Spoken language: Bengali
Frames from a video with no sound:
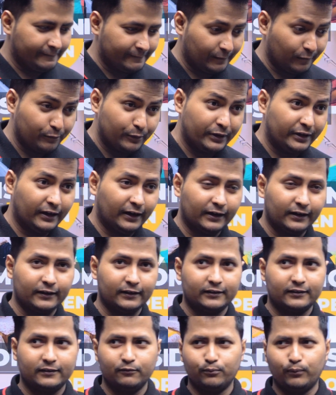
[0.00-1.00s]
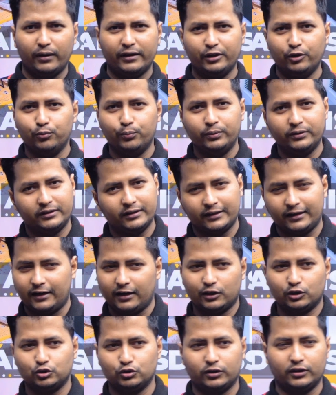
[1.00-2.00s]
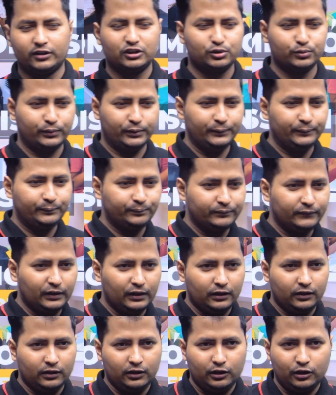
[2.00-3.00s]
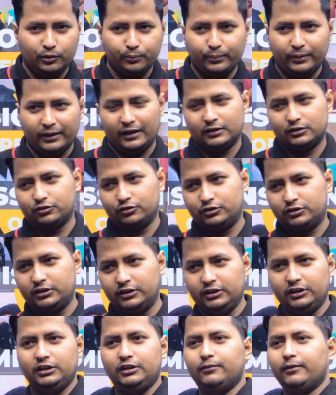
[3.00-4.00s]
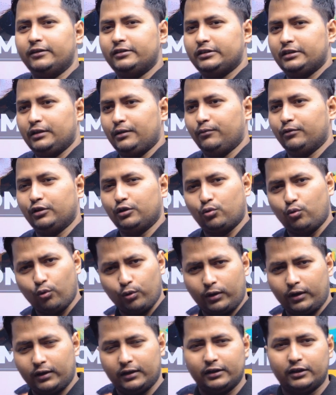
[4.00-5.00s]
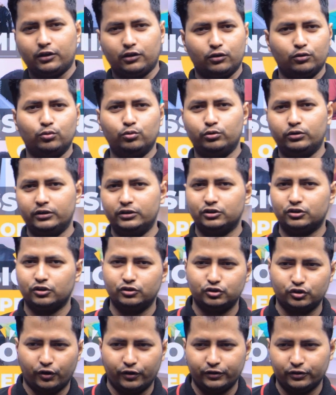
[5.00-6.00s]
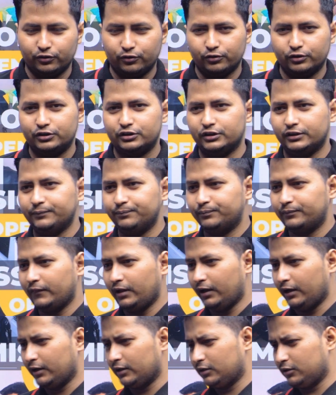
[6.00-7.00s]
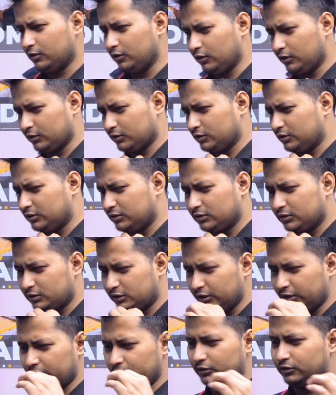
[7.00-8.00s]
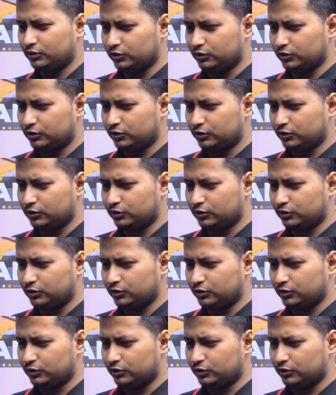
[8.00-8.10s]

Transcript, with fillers: তা বিহার বা ইউপি থেকে আর একজন আসবে প্লাস হচ্ছে হিন্দি ব্যাচে আমাদের কলকাতা থেকেও দু তিনজন জয়েন করছে এক কি